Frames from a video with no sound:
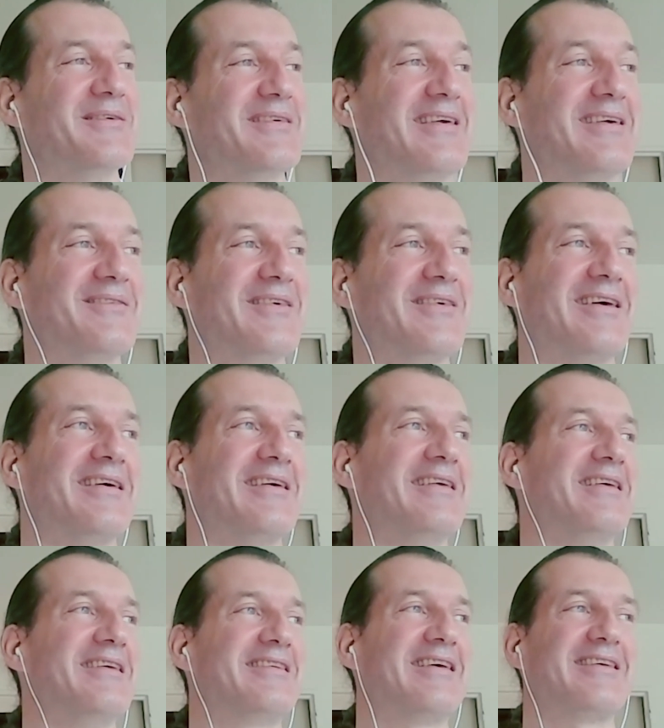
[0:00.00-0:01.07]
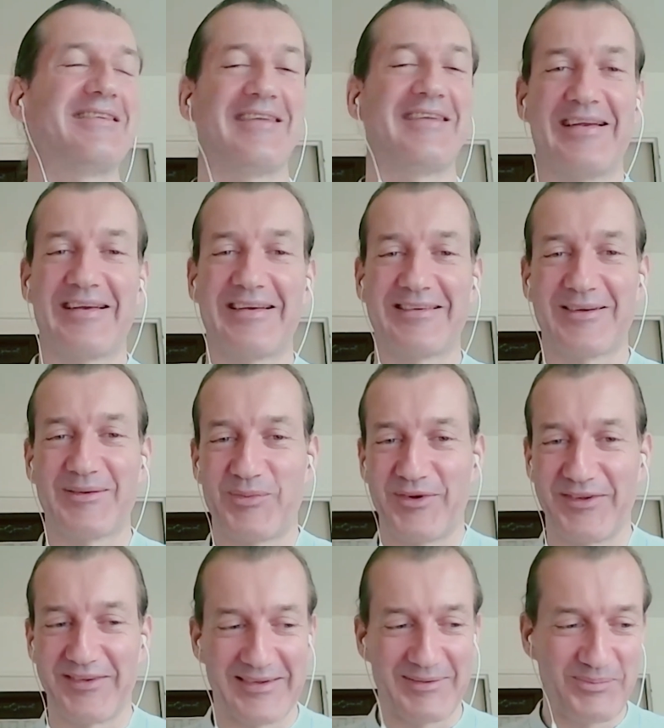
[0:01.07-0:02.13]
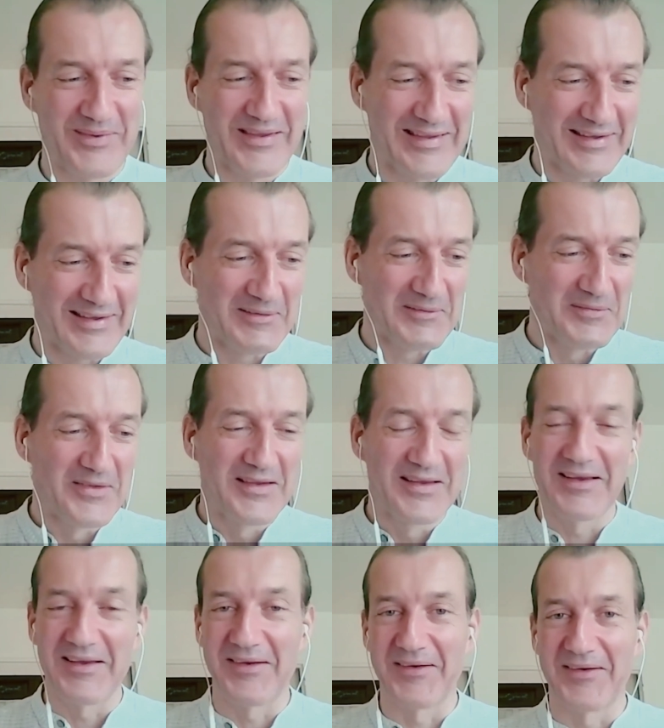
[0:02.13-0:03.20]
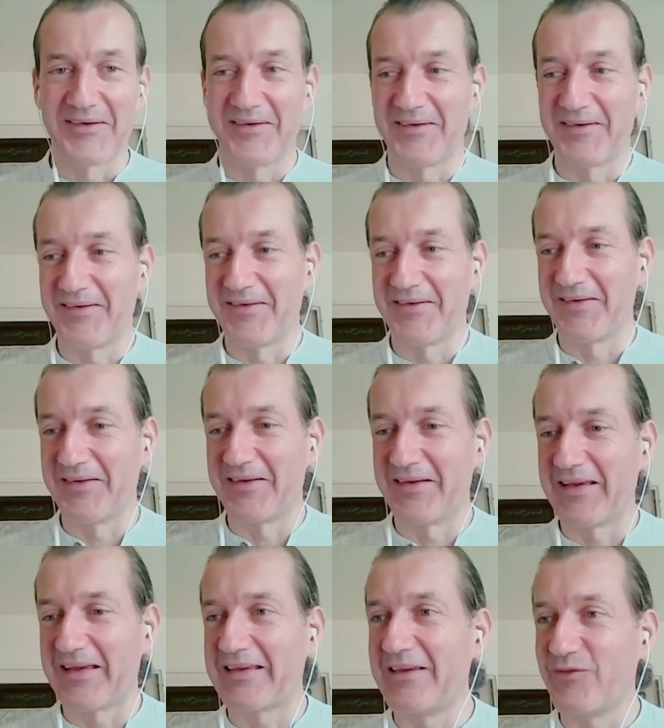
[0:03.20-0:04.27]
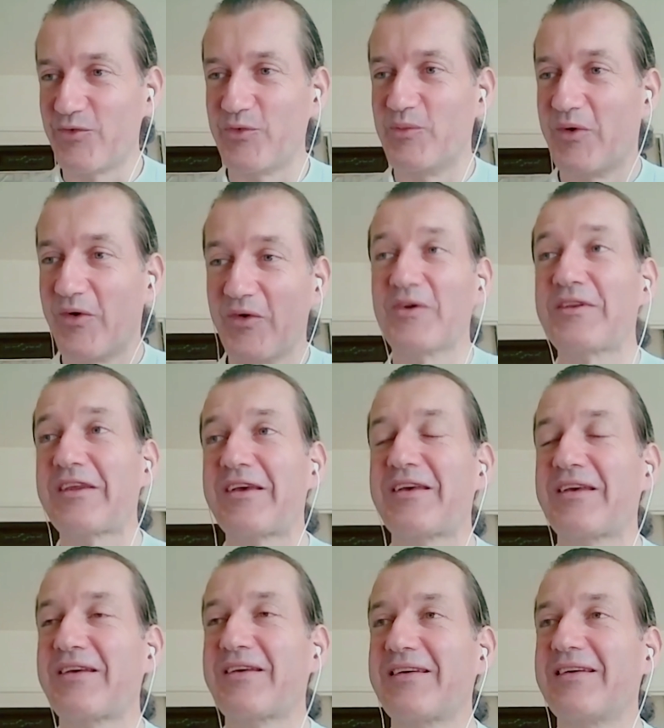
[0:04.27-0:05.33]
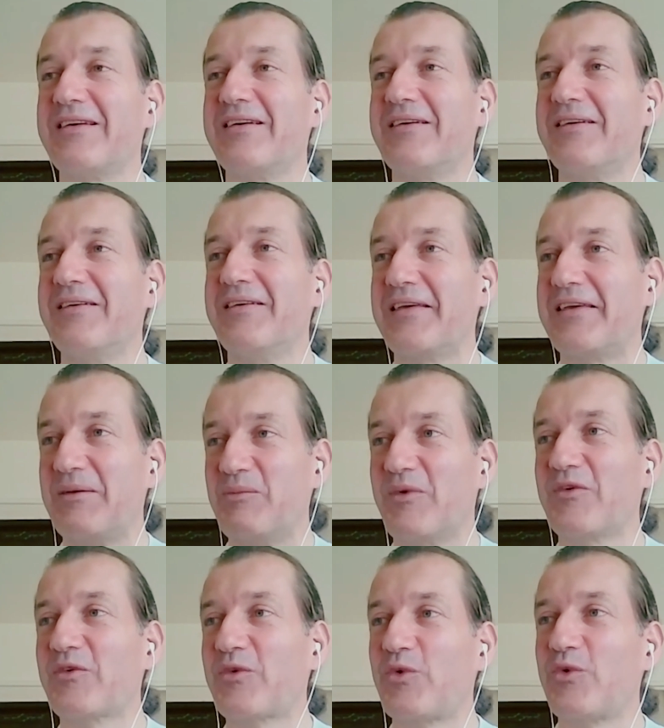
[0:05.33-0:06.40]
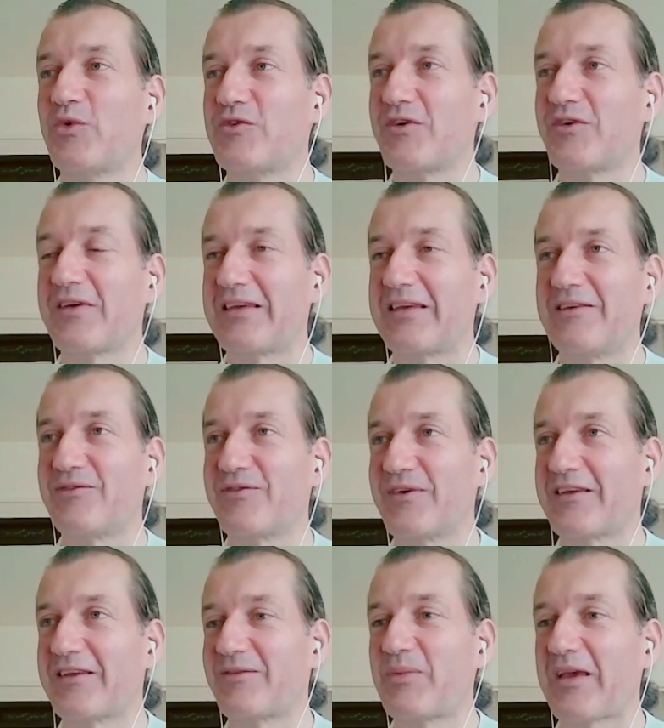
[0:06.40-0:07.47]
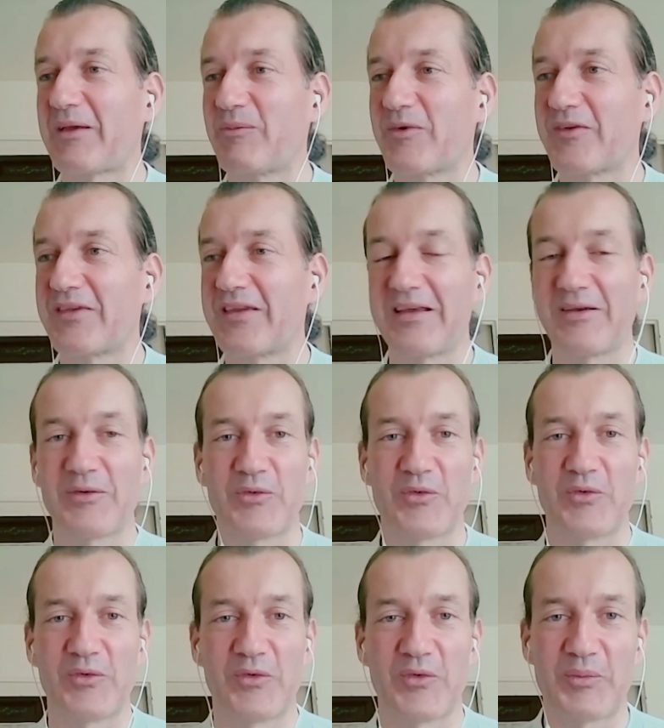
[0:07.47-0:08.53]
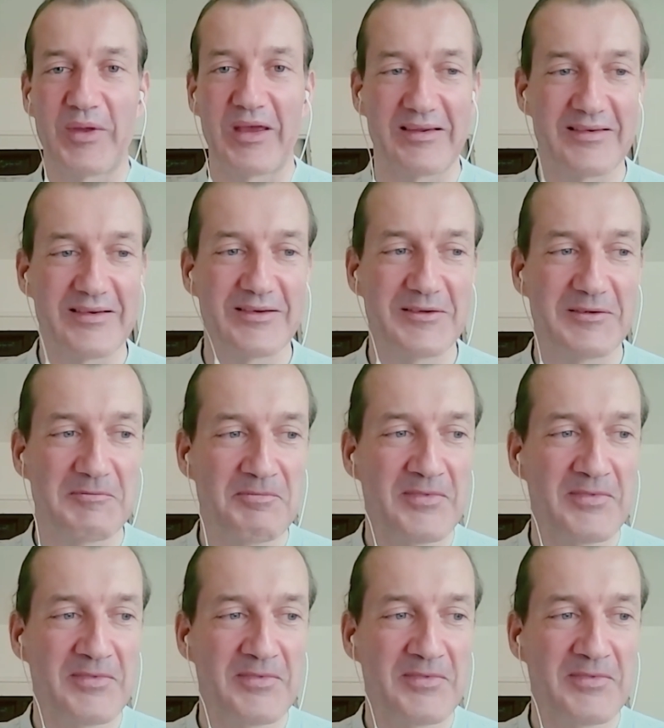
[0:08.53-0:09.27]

Alors voilà, ça c'est l'exemple typique euh, et qui vous montre euh, et qui montre aux gens et qui font expérimenter aux, aux personnes